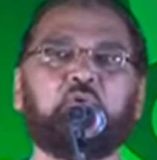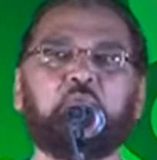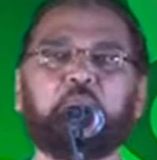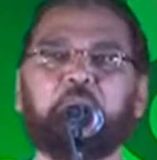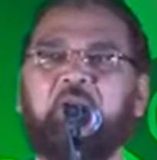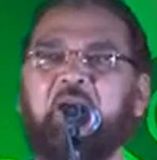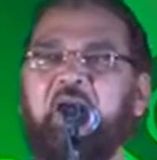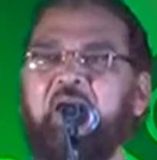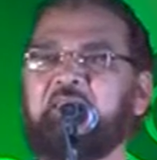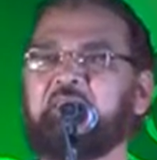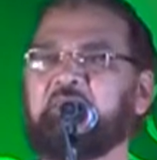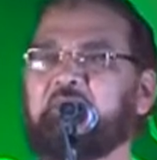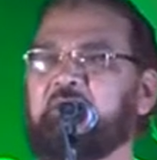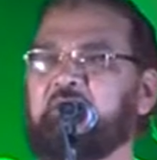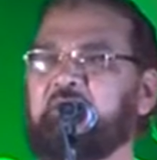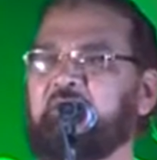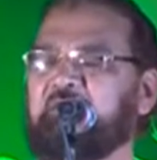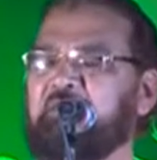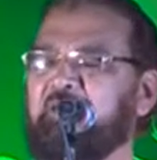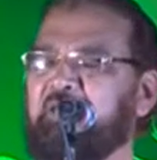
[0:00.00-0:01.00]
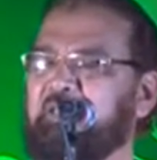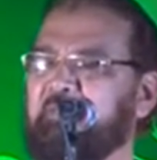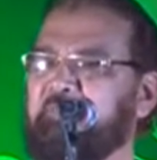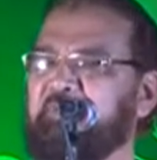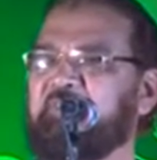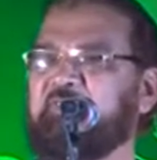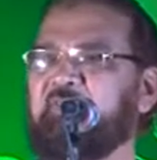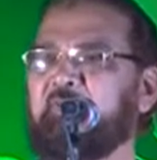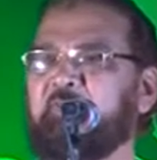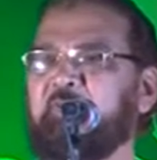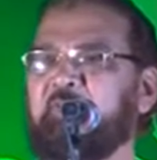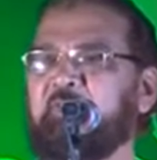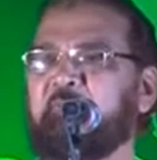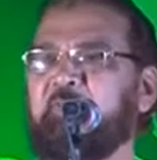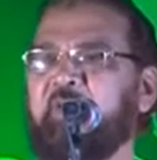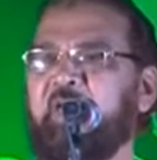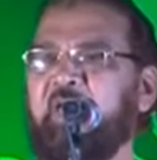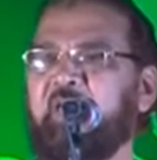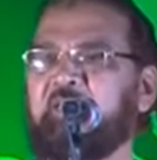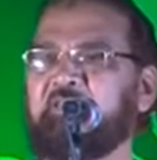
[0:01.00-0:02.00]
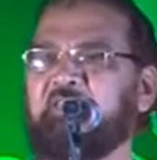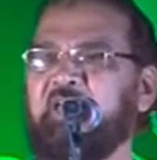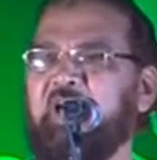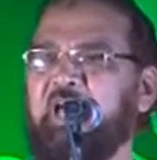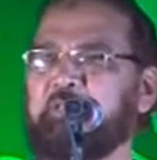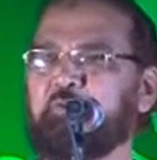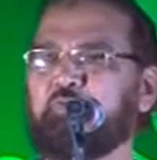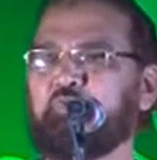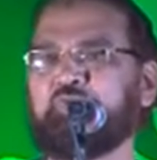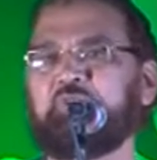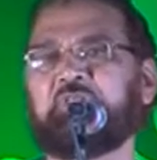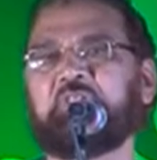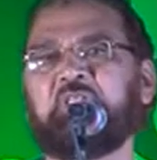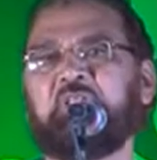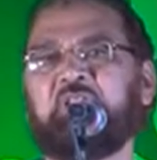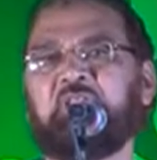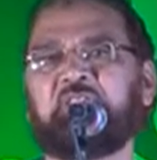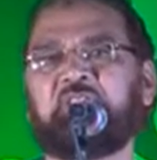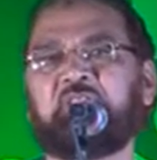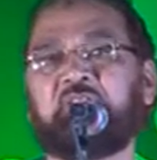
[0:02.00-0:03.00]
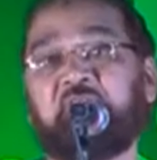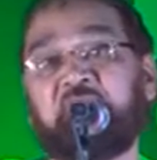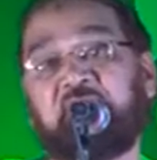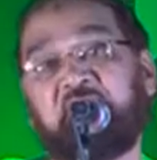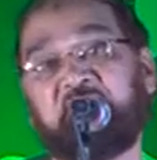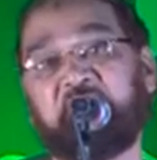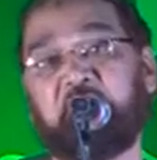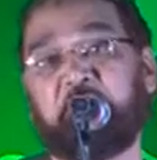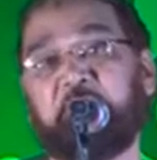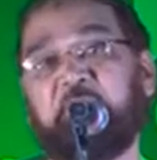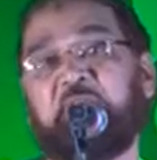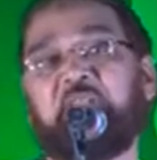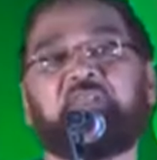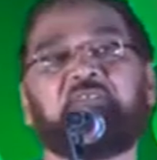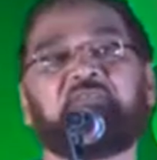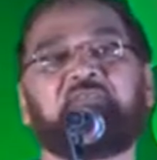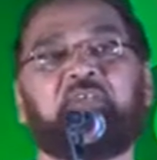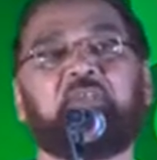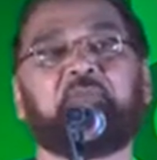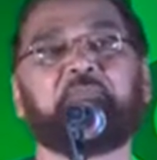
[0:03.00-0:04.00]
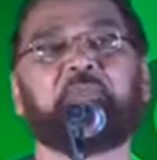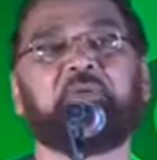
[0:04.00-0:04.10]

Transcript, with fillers: तो बात कितनी भी समझ में आए दाद उसी तरह दीजिए जैसे पहले शेर